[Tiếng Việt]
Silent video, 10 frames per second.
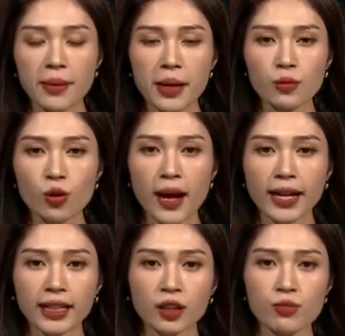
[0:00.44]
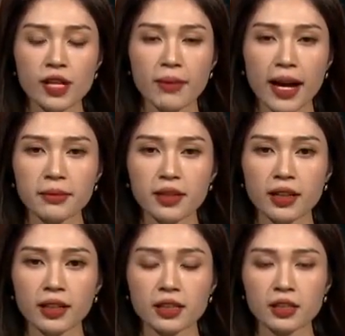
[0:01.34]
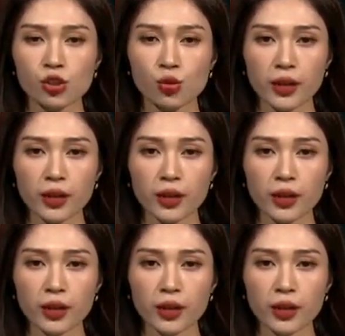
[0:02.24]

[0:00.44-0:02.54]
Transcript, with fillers: Sau AFF Cup 2020 thì sự